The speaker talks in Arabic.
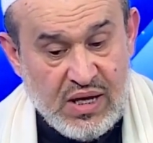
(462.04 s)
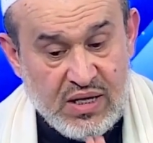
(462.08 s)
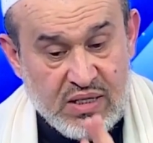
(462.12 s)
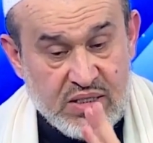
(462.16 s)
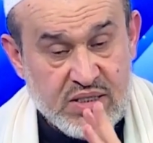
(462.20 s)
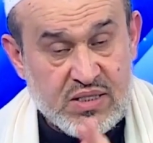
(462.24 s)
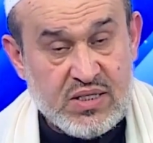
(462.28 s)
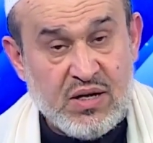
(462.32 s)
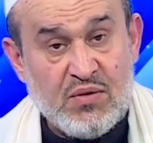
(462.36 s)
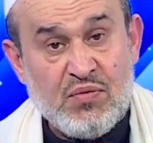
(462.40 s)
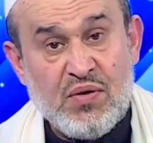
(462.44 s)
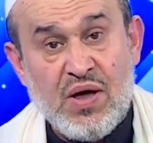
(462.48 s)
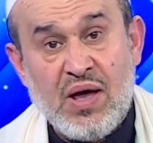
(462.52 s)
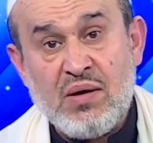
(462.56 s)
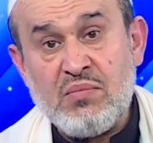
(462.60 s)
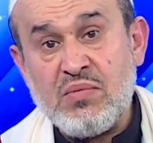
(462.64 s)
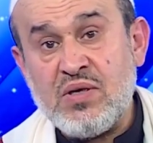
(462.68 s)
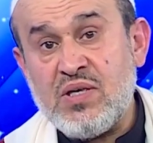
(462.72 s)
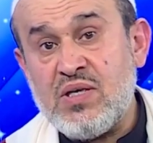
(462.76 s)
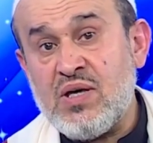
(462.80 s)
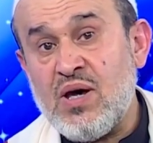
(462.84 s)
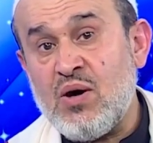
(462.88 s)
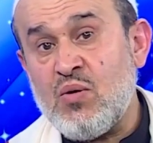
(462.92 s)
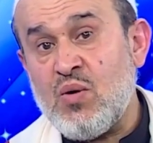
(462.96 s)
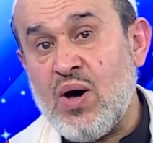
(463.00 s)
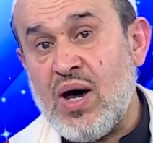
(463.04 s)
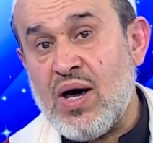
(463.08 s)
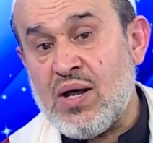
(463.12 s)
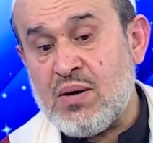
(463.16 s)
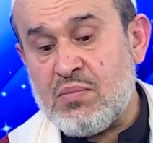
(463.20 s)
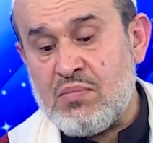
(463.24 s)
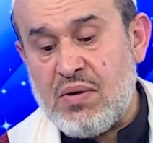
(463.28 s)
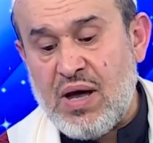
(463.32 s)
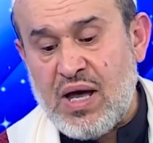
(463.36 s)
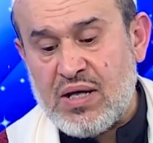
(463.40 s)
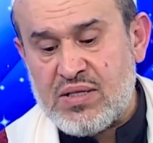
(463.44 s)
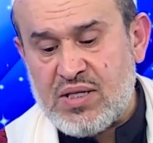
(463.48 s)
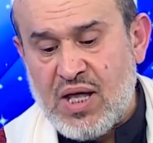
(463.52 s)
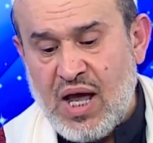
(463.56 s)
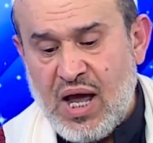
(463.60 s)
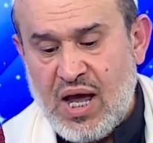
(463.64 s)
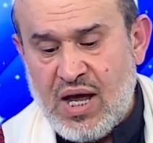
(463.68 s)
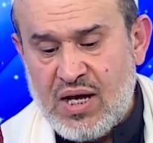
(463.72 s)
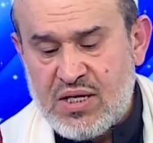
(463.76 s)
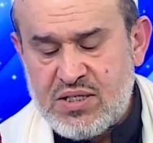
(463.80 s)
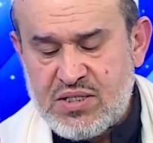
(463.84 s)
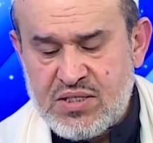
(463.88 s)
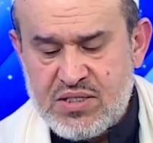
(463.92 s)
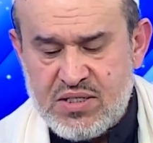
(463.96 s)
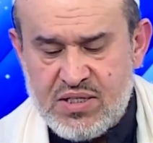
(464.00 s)
صفحة
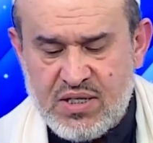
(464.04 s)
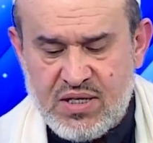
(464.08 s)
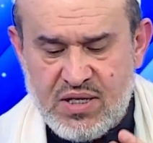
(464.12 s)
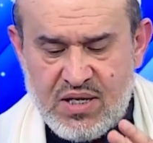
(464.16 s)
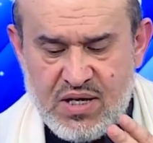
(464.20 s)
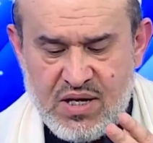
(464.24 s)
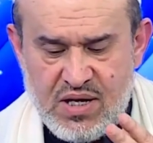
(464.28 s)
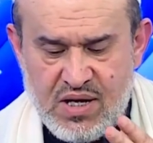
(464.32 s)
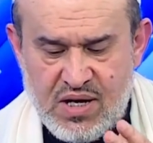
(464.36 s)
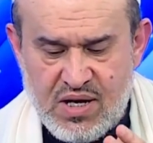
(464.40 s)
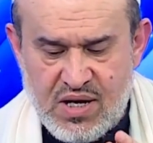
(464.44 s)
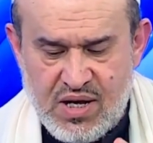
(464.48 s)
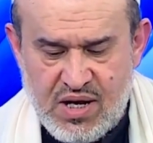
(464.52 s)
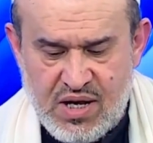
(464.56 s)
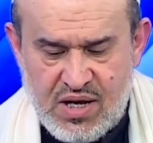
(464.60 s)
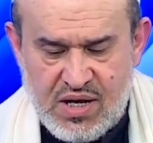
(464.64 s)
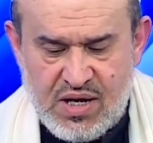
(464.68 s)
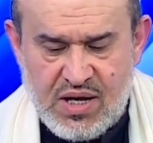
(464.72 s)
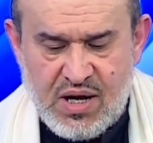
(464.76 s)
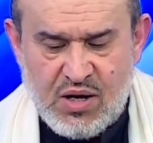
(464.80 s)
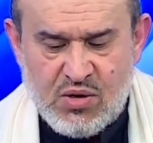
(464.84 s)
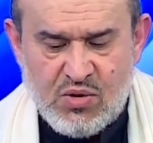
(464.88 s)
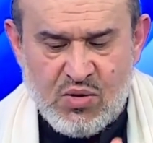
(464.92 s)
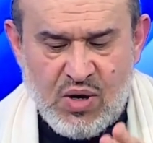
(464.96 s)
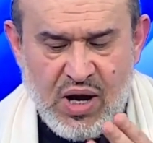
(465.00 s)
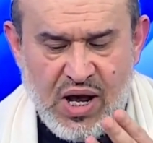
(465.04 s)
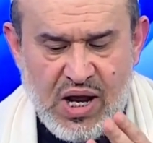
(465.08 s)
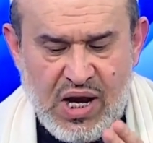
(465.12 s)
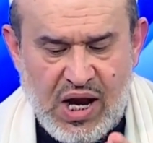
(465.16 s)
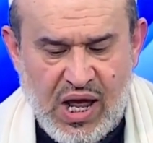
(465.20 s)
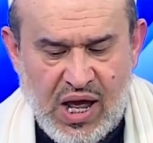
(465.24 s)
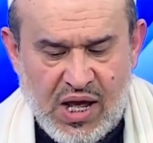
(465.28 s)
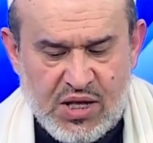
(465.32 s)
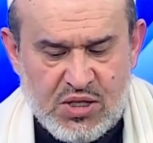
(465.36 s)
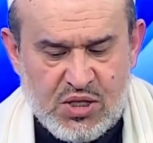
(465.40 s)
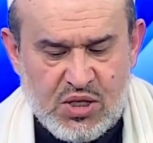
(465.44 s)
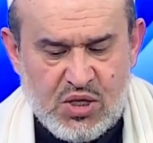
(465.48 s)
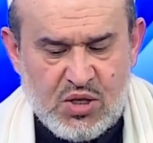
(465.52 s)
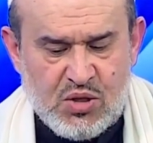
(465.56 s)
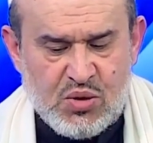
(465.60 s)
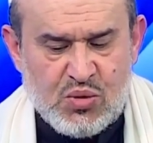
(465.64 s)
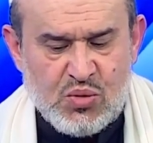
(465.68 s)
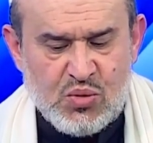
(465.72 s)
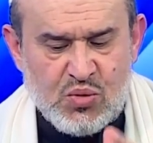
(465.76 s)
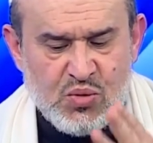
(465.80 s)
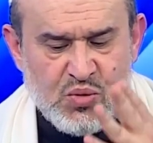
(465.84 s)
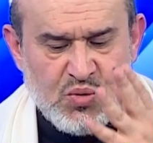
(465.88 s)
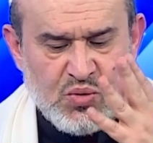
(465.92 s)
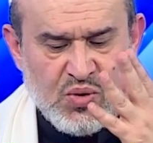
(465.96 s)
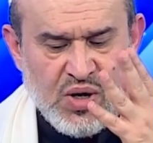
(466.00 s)
114 إنه الحديث
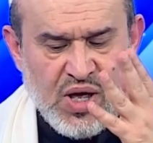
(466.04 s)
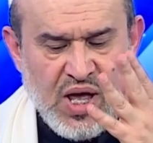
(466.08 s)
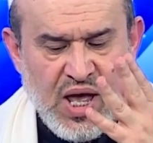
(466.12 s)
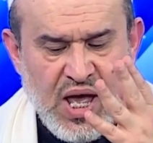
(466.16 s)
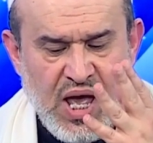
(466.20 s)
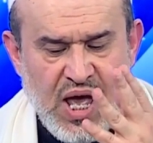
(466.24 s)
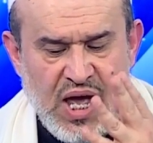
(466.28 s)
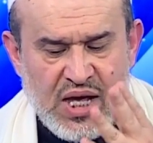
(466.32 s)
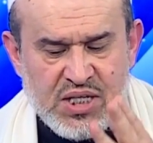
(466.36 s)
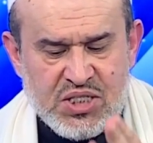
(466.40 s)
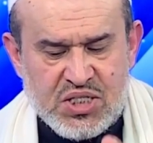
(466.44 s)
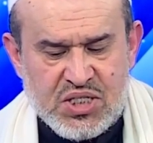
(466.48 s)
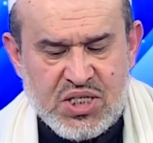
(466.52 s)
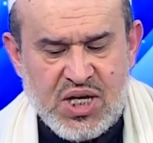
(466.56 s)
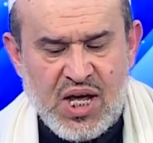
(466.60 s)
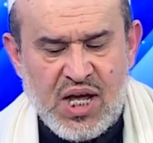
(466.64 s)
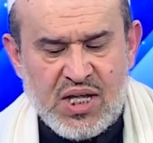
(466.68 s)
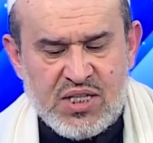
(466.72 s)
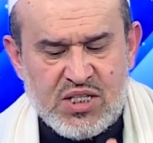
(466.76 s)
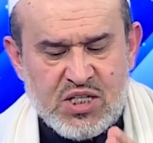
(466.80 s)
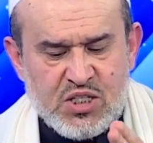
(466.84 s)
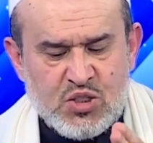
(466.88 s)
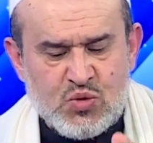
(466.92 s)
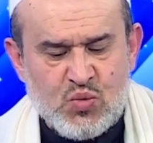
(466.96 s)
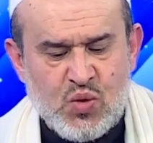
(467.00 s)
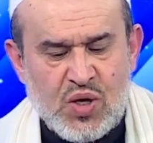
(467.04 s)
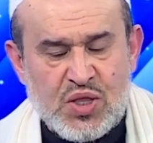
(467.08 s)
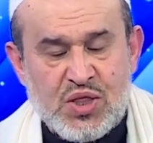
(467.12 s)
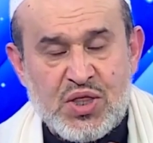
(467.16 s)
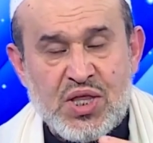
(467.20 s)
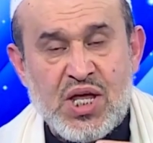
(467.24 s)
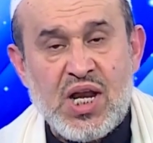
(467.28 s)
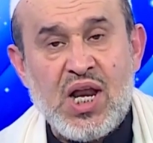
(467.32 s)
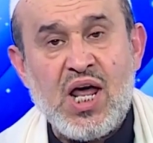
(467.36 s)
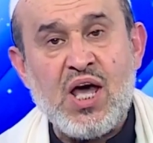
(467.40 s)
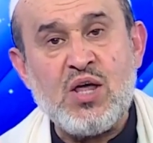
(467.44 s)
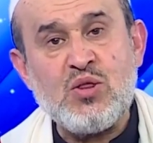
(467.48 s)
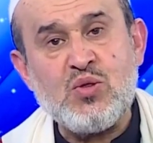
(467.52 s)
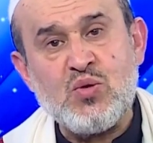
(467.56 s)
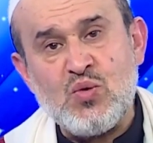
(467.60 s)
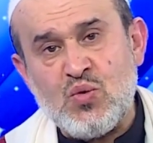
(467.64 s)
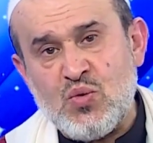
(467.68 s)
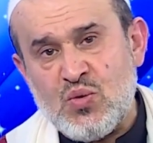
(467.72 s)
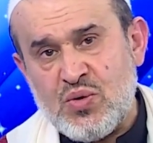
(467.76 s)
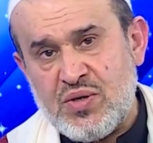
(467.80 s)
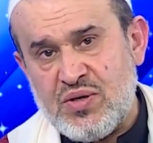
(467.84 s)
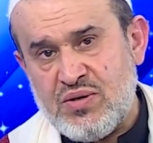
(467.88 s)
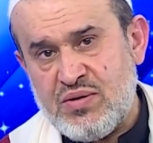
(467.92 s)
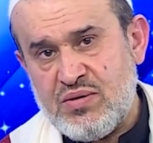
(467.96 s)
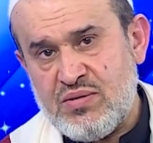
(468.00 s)
السادس
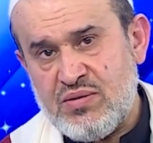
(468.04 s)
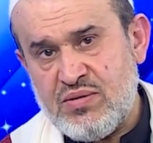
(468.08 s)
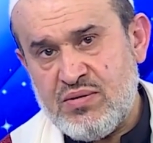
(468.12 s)
والثلاثون